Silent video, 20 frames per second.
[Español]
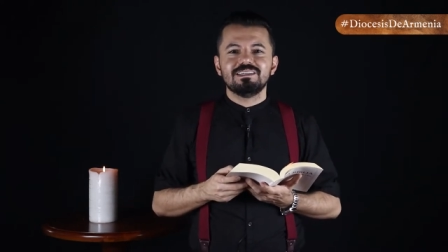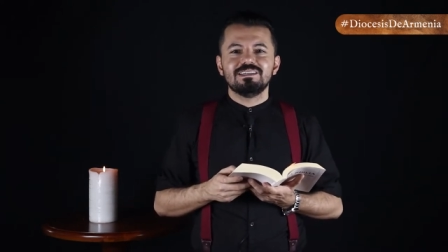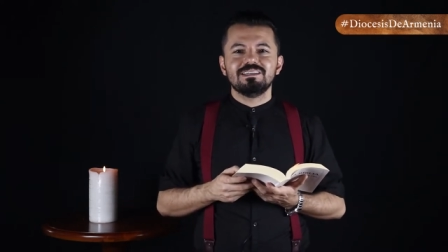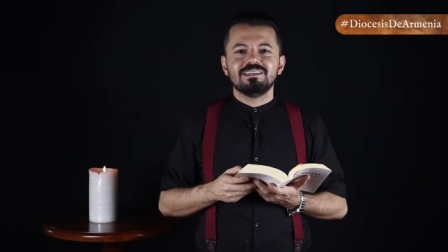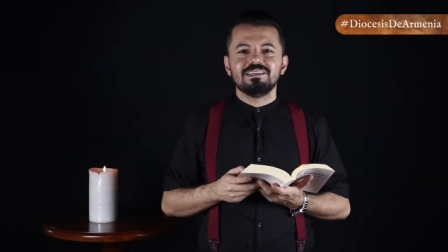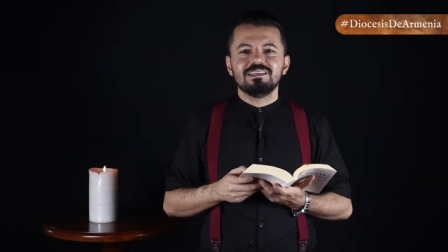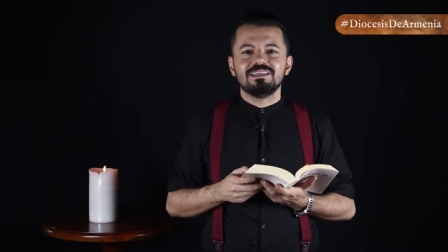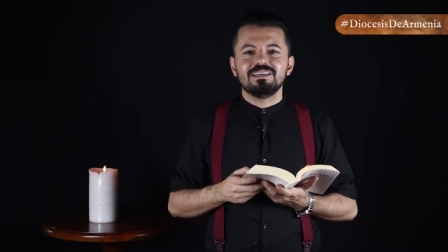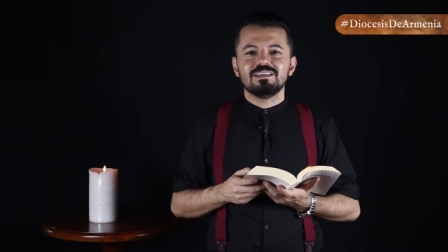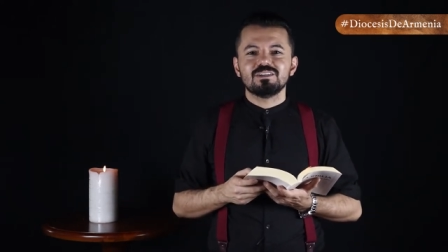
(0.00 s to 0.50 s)

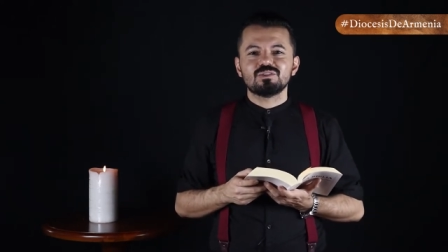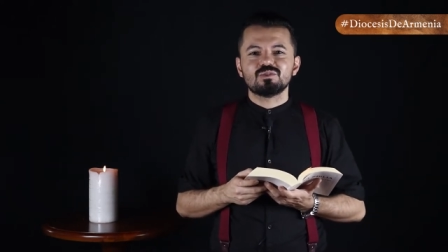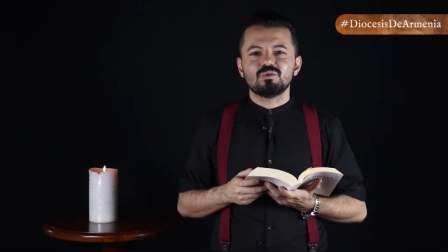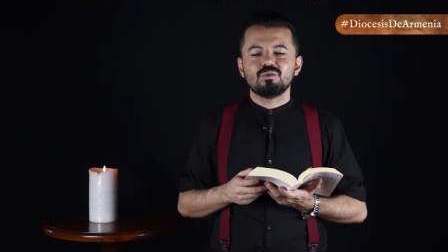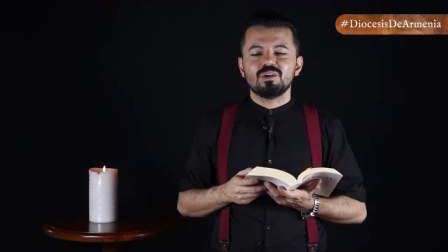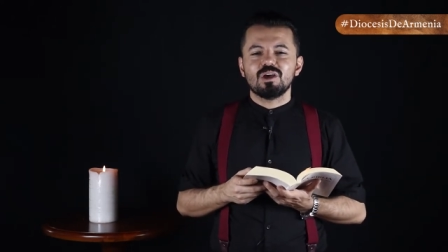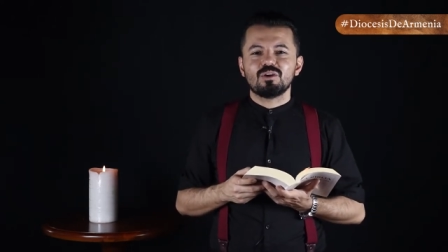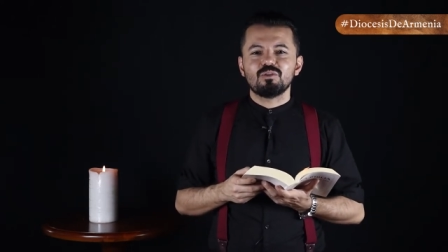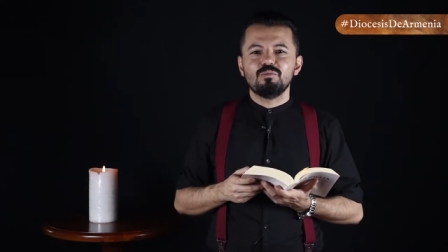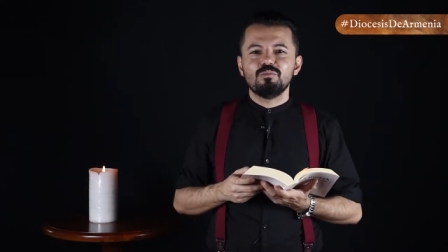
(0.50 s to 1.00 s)
eh,
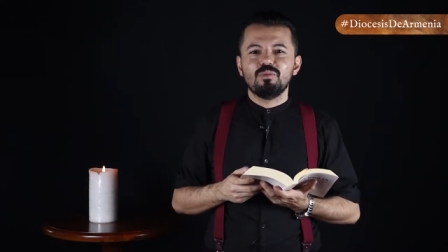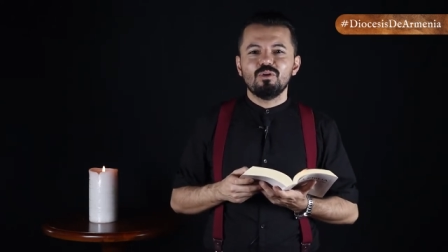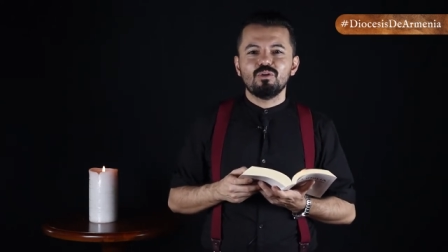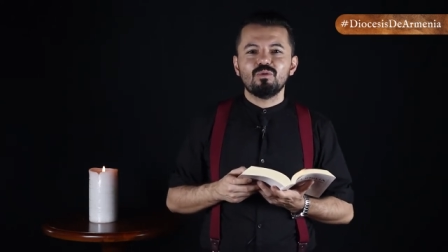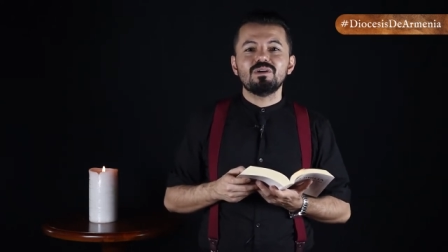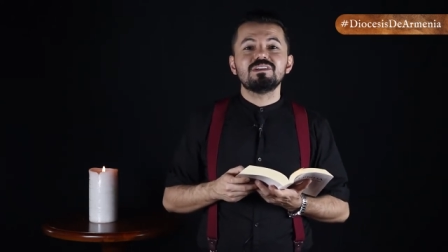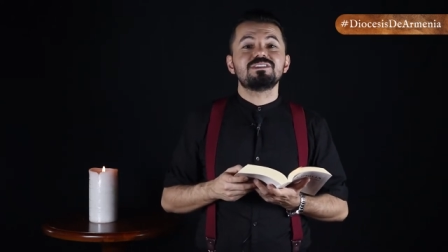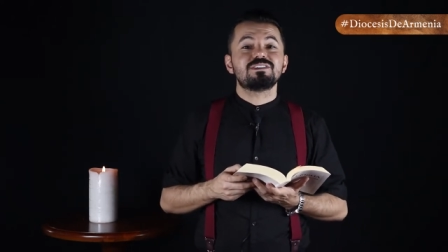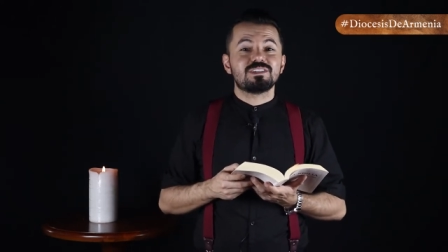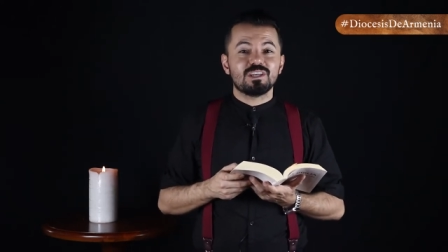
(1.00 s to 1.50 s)
estudiar un
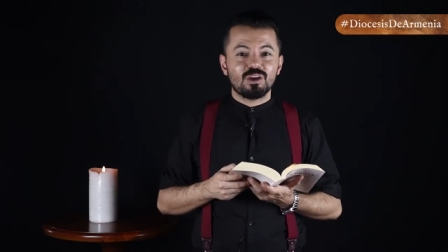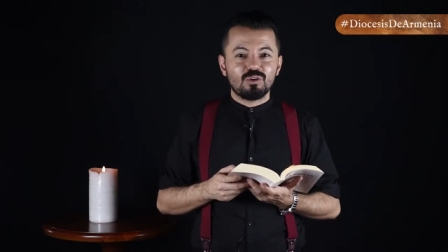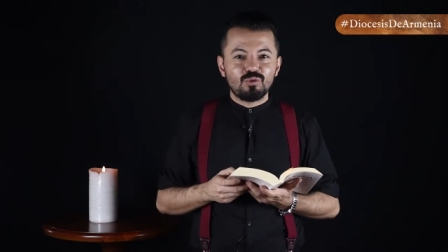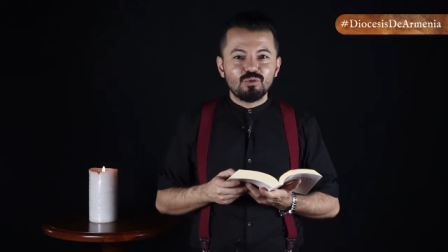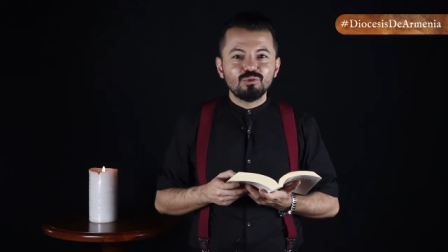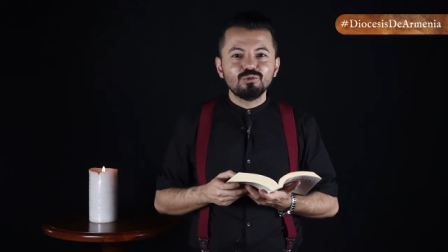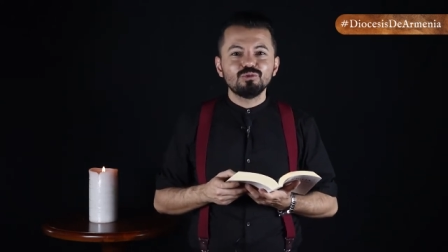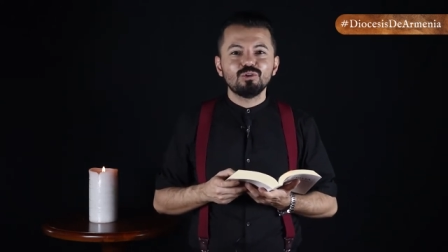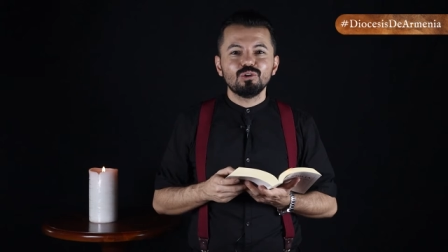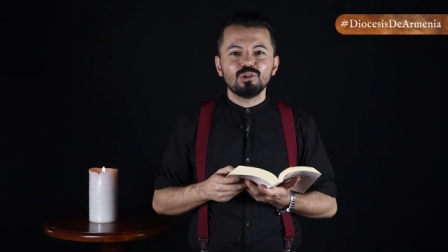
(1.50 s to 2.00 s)
poco el
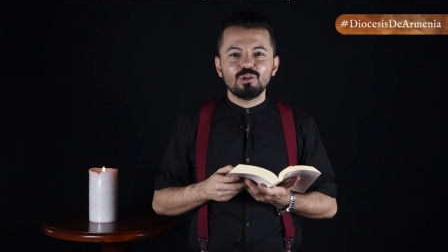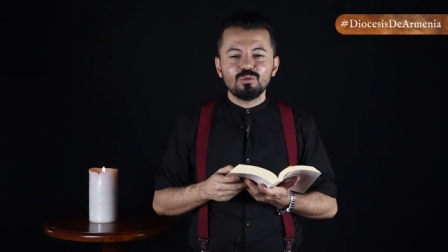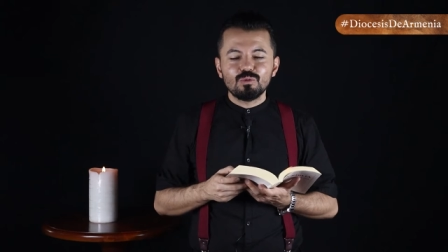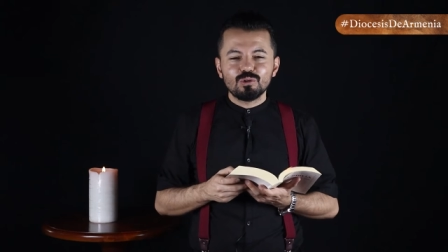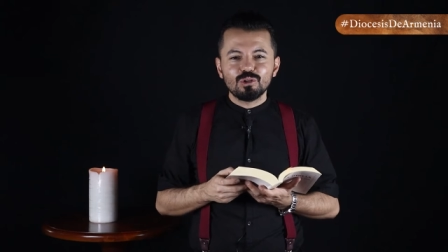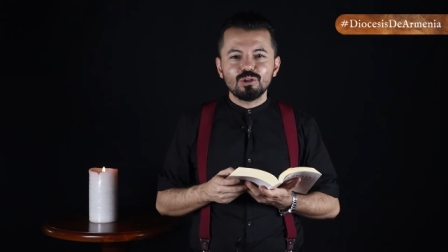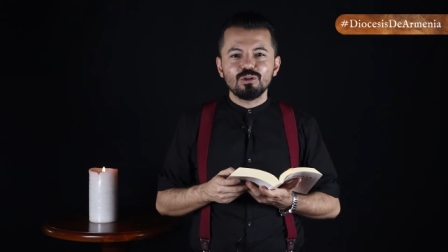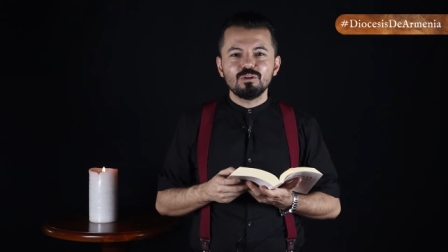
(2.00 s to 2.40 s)
segundo libro